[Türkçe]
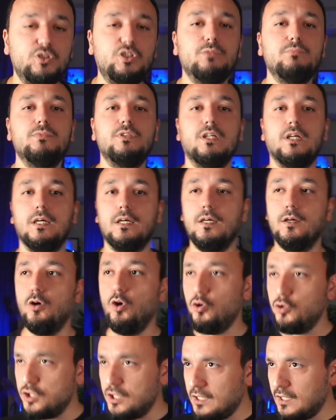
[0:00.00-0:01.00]
Şimdi
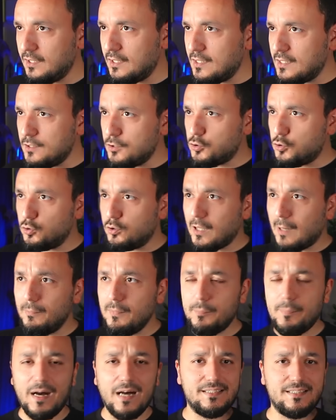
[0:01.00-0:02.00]
öncelikle şuradan
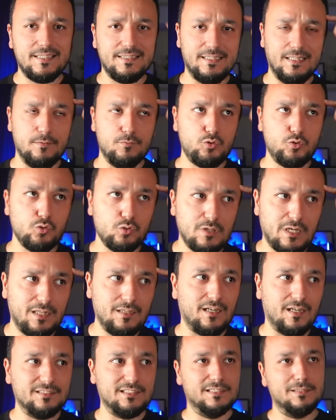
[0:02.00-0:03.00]
bir bahsedelim. Şuradan
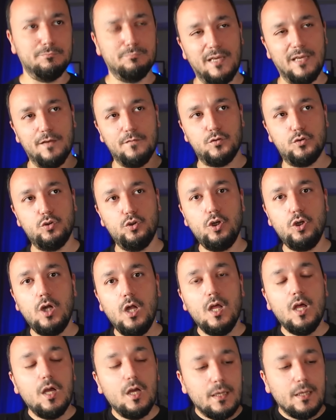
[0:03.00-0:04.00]
alalım mevzuyu.
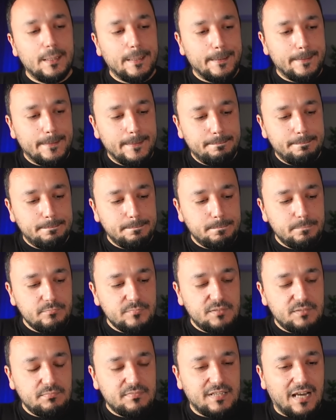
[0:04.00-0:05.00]

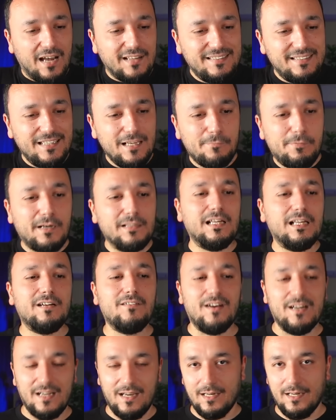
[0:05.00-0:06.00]
Şimdi tatil yapanlar
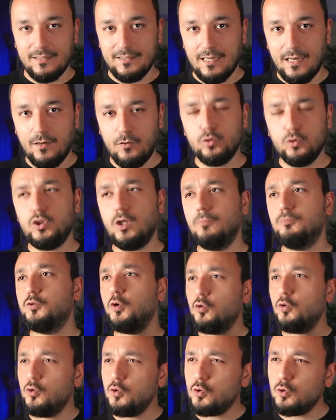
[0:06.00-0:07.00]
var arada. Hocam
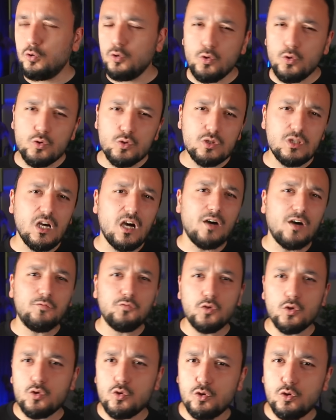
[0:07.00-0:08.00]
çok yoruluyoruz ya
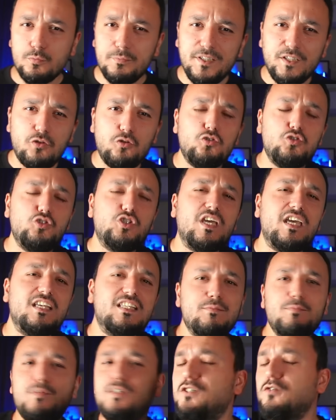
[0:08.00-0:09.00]
hafta sonu bir günce
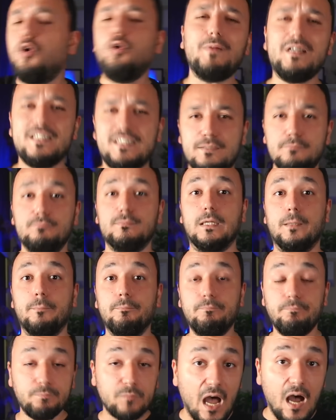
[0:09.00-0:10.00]
izimiz olmasın mı?
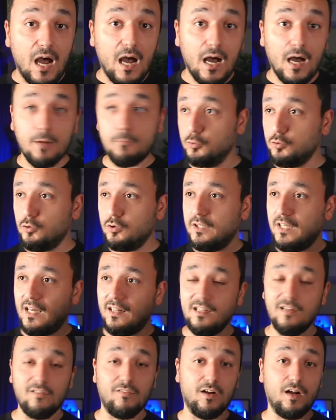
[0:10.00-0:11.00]
Aa, bunu
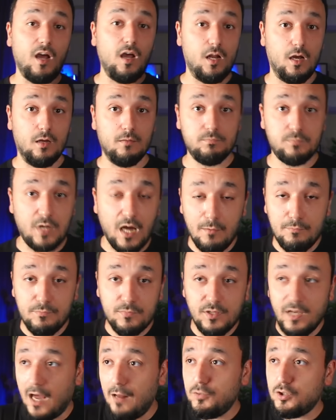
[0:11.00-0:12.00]
diyenler var hala. Gel,
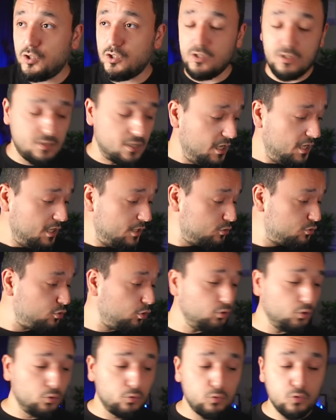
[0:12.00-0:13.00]
gelmişiz
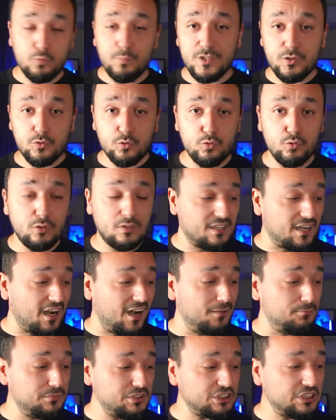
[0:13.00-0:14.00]
son 35 günün
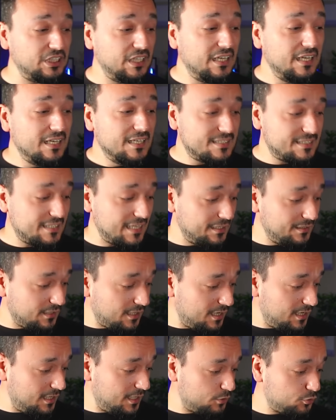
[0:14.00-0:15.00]
kalmış. Sen
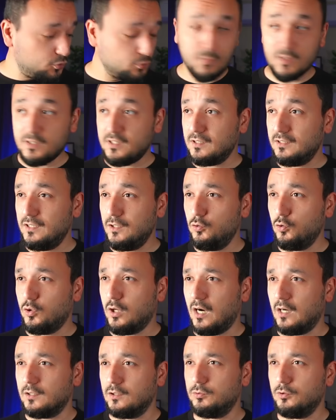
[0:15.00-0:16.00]
hala şu masa niye
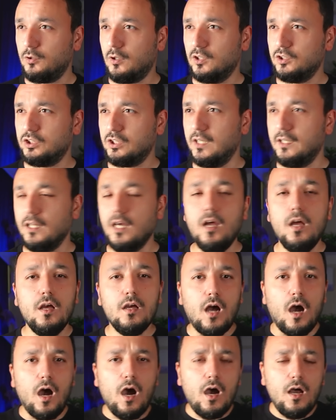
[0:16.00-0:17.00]
yukarıda şu aşağı in.
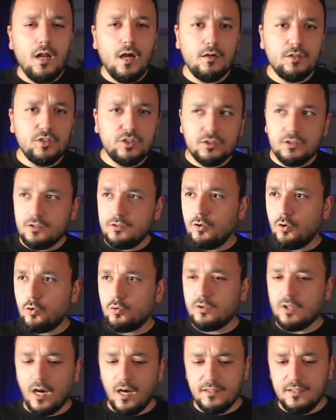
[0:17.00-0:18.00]
Hala işte
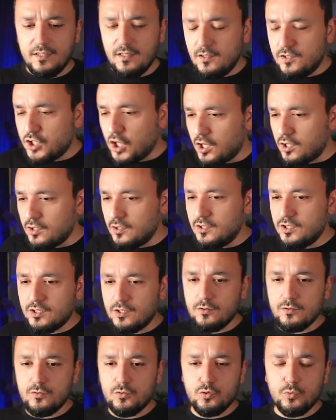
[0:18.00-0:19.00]
yok tatil çar,
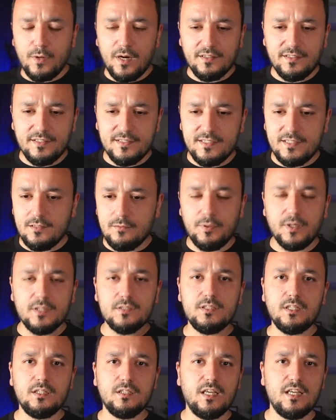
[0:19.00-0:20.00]
işte cumartesi
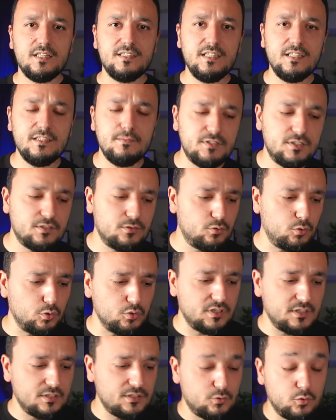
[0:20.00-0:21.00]
pazar gezerim
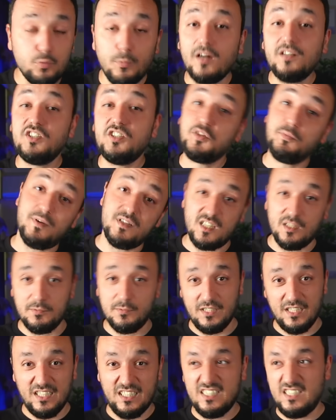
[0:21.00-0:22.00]
tozarız. Cumartesi pazar
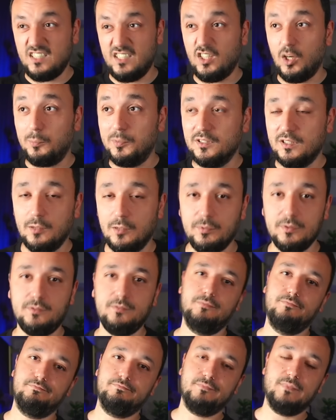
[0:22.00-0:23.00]
bir de ikisi double double.
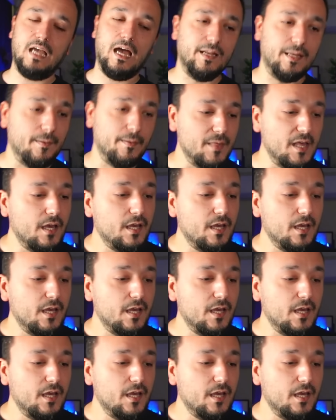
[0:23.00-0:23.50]
Yani